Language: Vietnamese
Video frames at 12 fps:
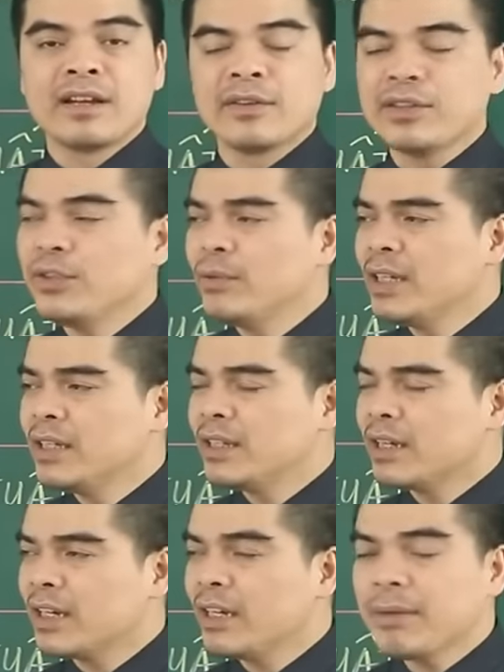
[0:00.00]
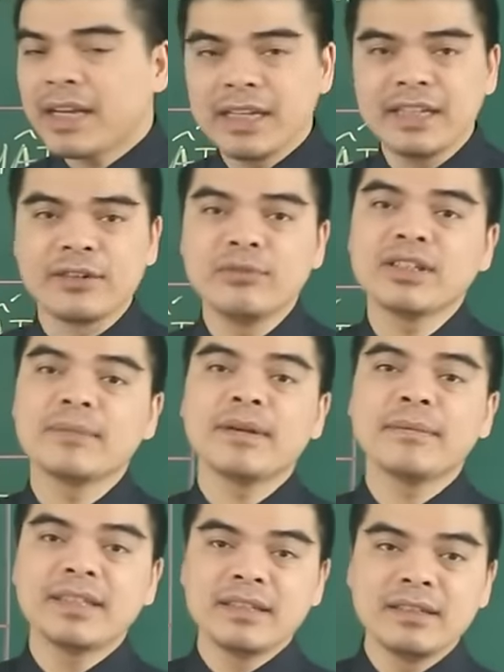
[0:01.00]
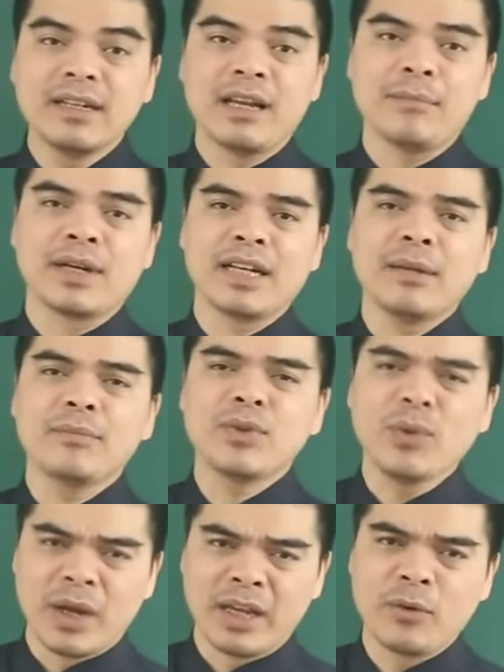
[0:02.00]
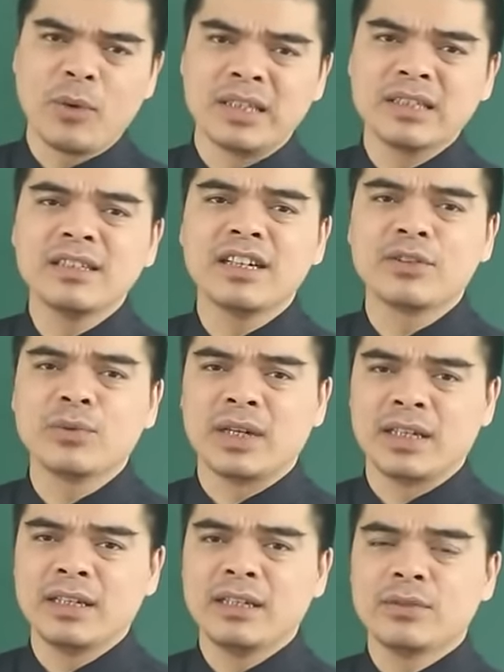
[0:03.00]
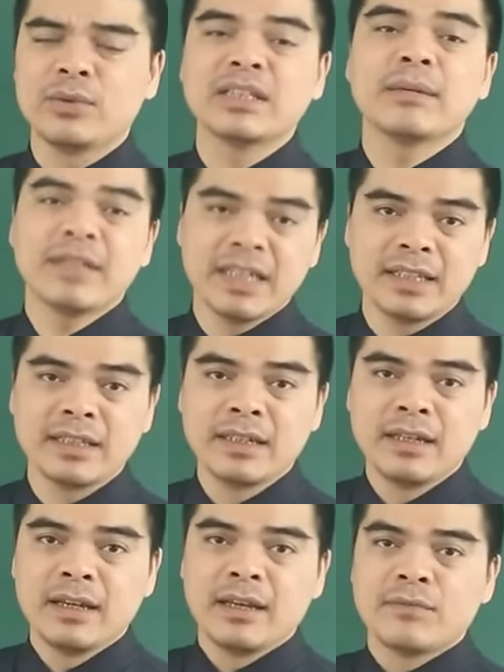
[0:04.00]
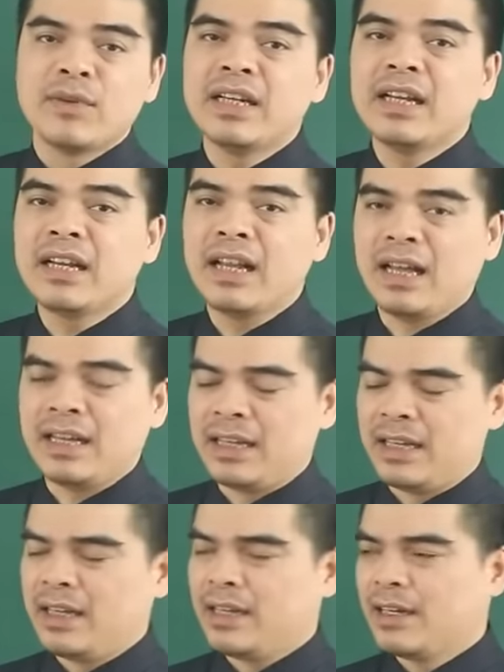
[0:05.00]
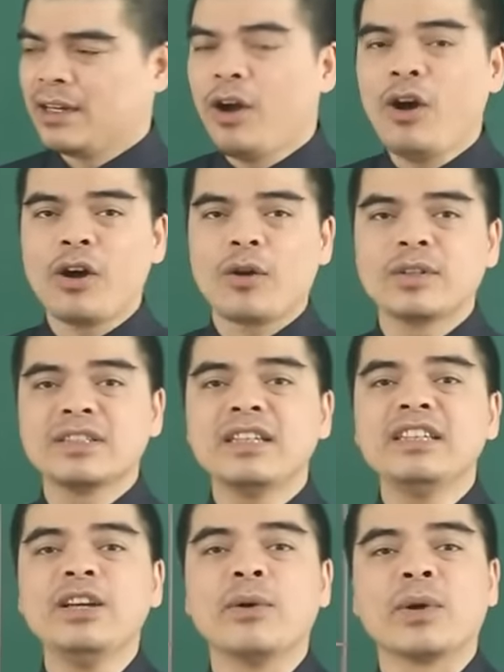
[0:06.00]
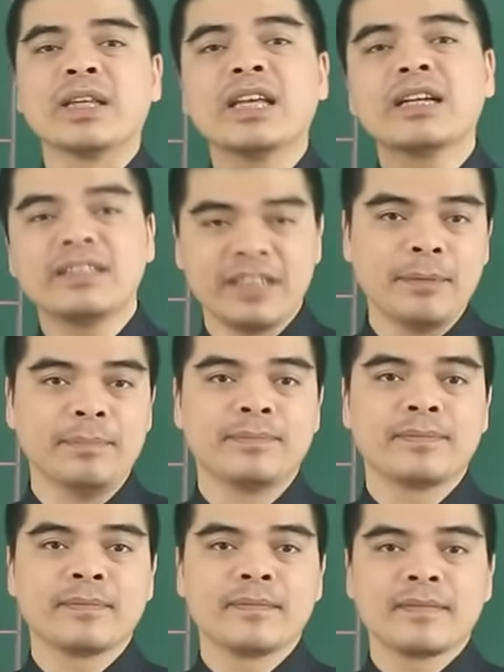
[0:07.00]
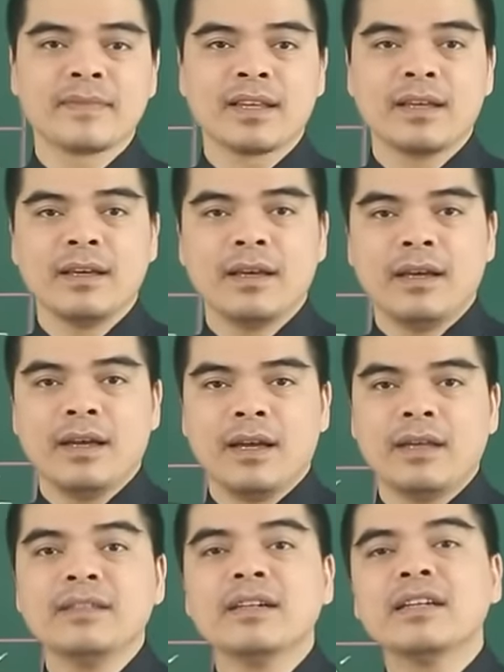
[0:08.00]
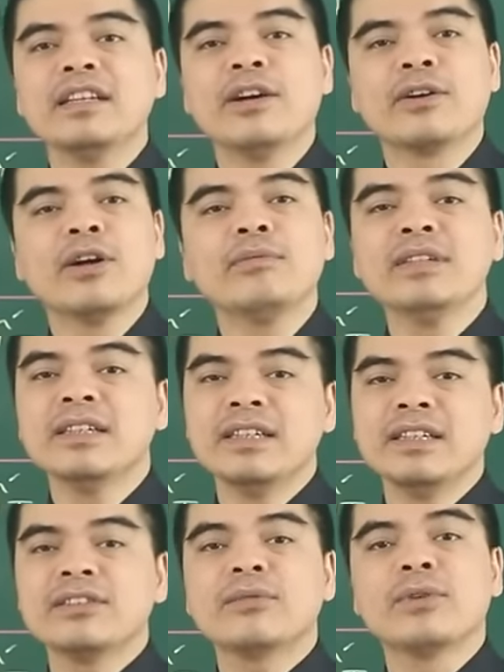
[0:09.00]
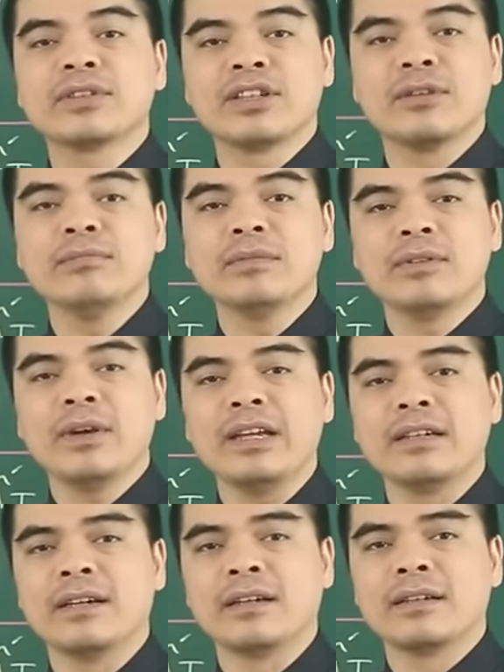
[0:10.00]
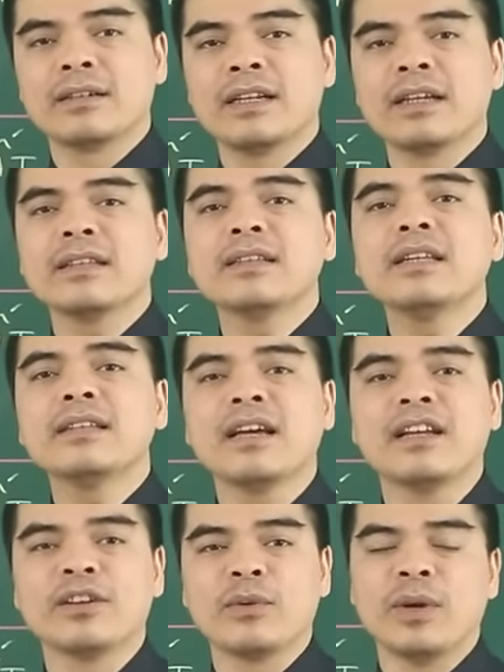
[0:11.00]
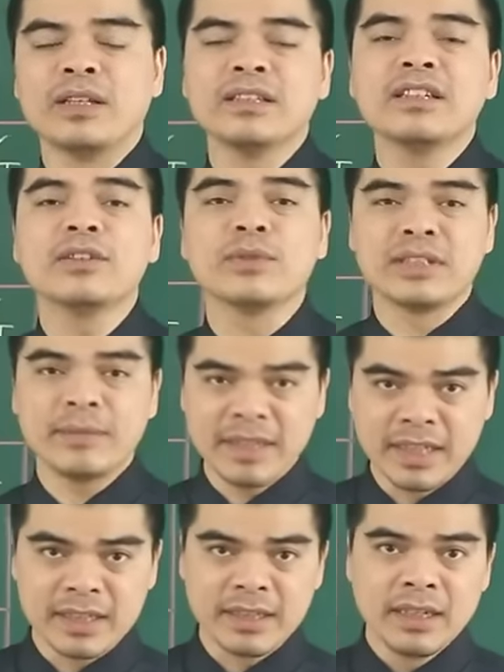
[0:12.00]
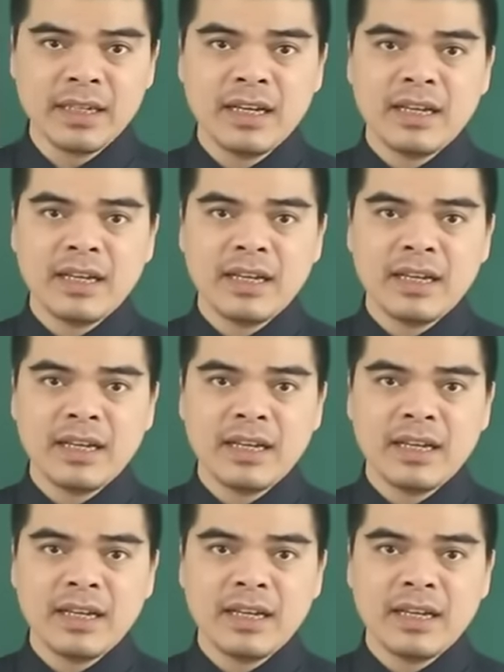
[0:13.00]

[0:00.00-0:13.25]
Nói chung ấy, cái năm 2024 là một cái năm tuổi của những người tuổi Giáp Thìn. Vậy nên là họ có rất nhiều cái thăng trầm. Những cái điều không như ý trong cuộc sống nó ảnh hưởng đến cái tinh thần của những người tuổi Giáp Thìn.